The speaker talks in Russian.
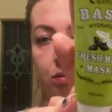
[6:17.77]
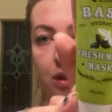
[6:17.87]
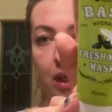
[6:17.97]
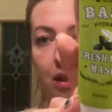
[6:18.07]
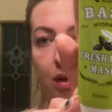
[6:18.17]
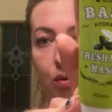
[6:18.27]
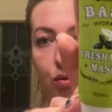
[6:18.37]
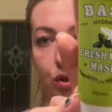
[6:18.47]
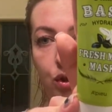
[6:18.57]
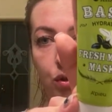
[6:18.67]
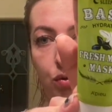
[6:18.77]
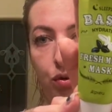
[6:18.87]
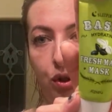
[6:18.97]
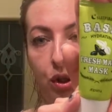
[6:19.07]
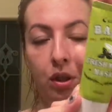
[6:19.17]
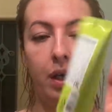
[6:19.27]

Мне она очень-очень